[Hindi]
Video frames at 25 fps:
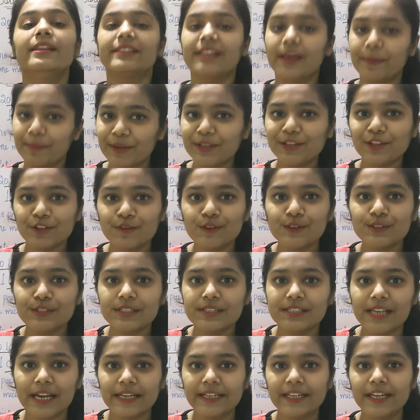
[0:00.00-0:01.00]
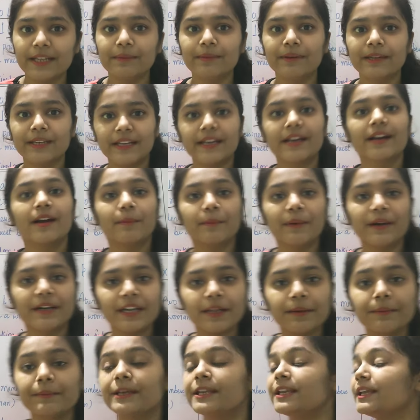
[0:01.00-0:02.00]
तभी तो वो सोसाइटी बनी है
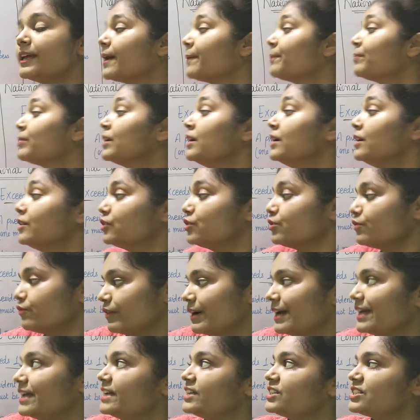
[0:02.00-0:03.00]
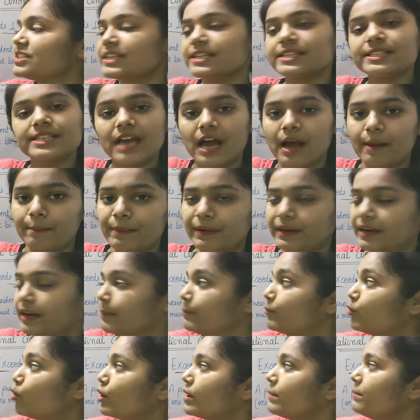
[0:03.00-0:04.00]
कमेटी बनी है तो वही चीज़ यहाँ पर
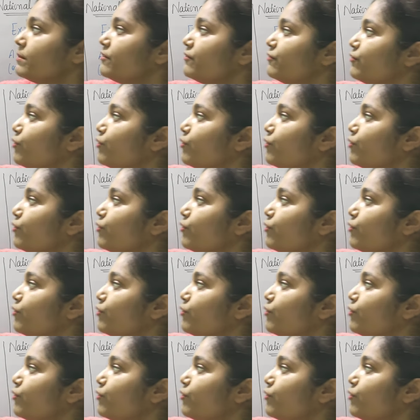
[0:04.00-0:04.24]
अब कोई भी